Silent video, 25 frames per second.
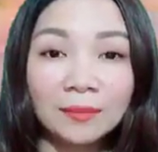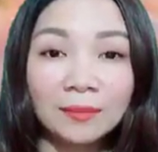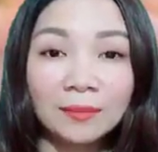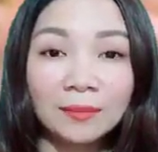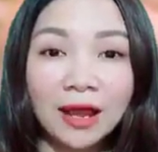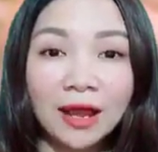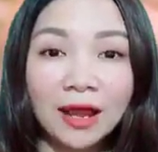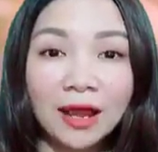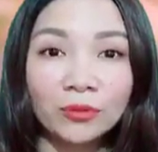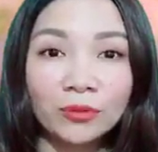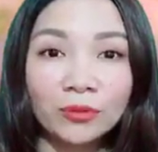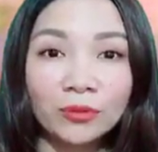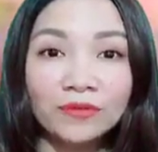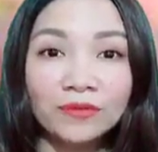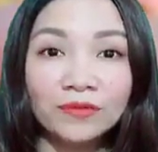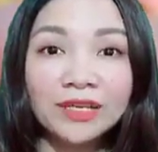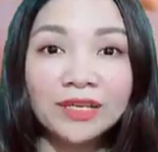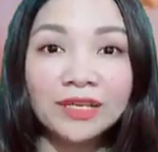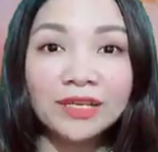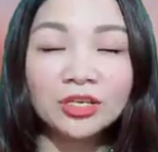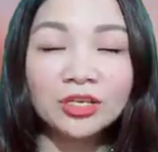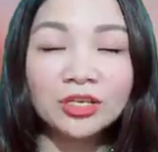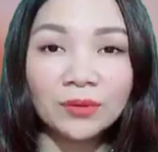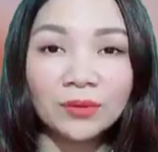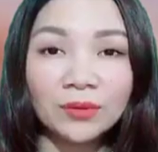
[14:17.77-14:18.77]
Hẹn gặp lại quý
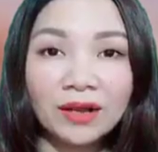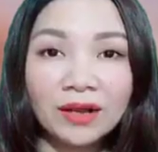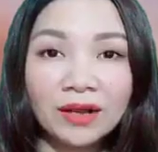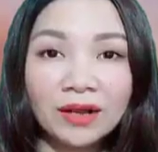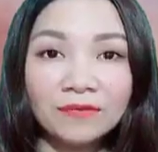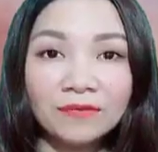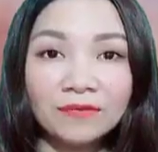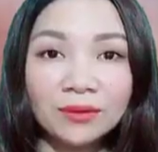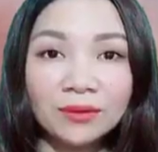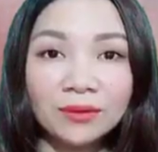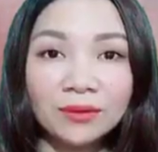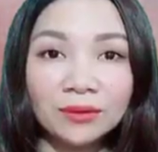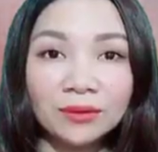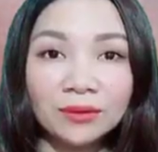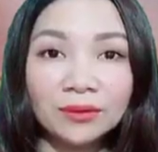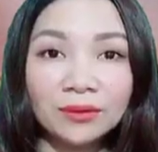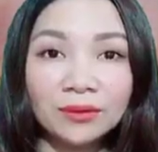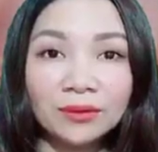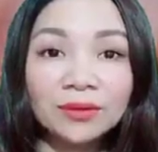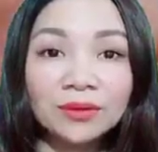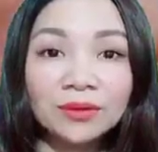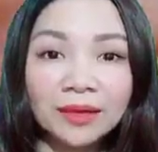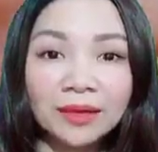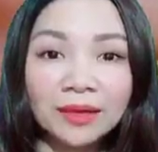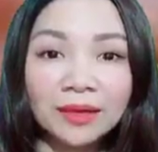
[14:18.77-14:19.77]
vị trong các video
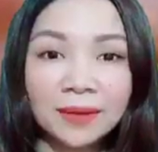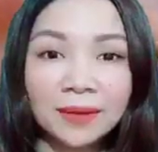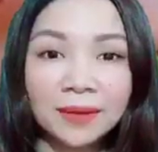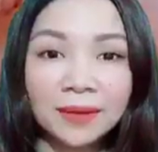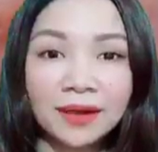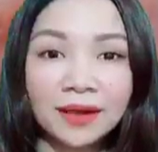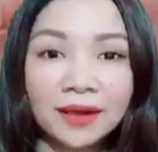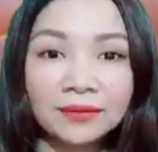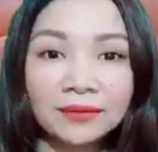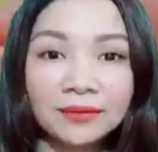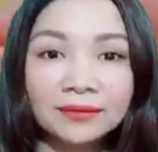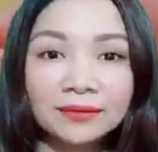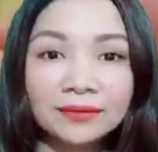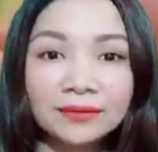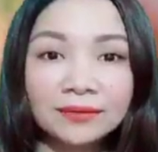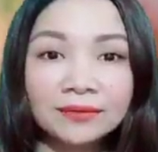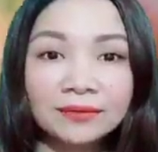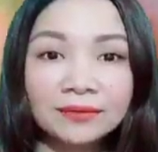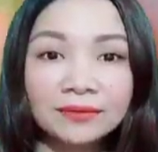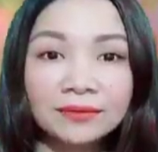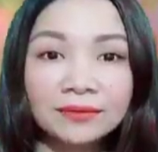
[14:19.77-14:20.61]
tiếp theo.